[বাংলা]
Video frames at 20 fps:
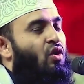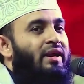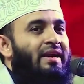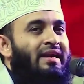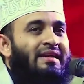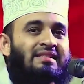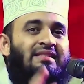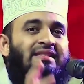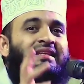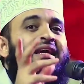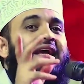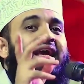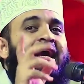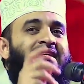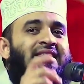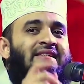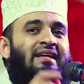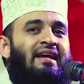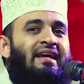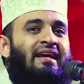অনেক স্ত্রী
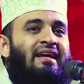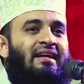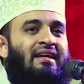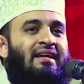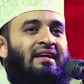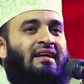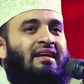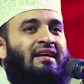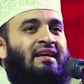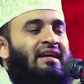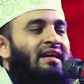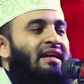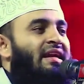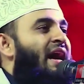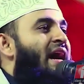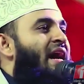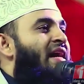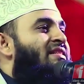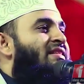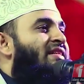আছে
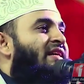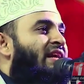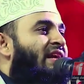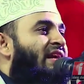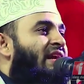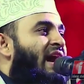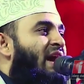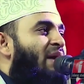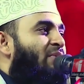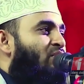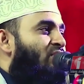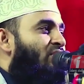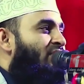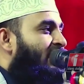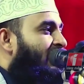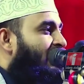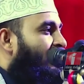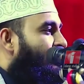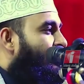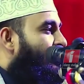না জেনে না
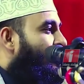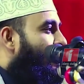বুঝে